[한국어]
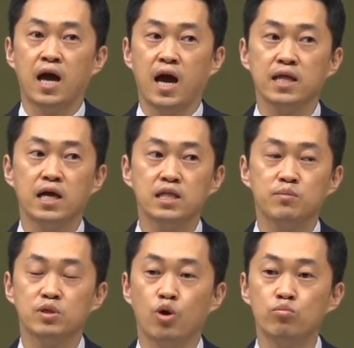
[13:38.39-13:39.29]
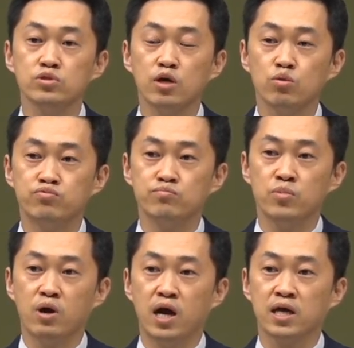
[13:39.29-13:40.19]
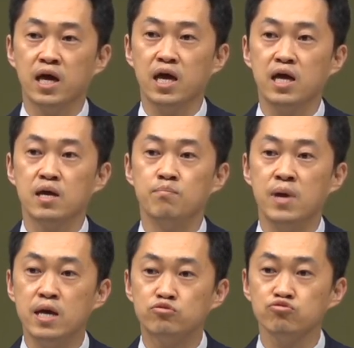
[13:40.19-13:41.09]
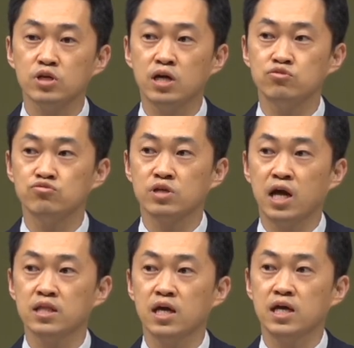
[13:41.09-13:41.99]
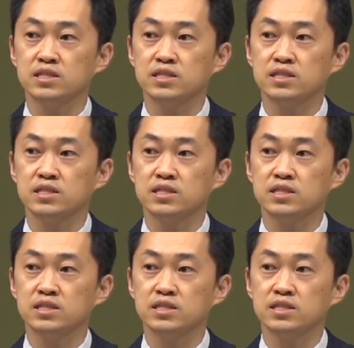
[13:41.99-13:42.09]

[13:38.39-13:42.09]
하나님이 너무나도 분명하게 매 순간순간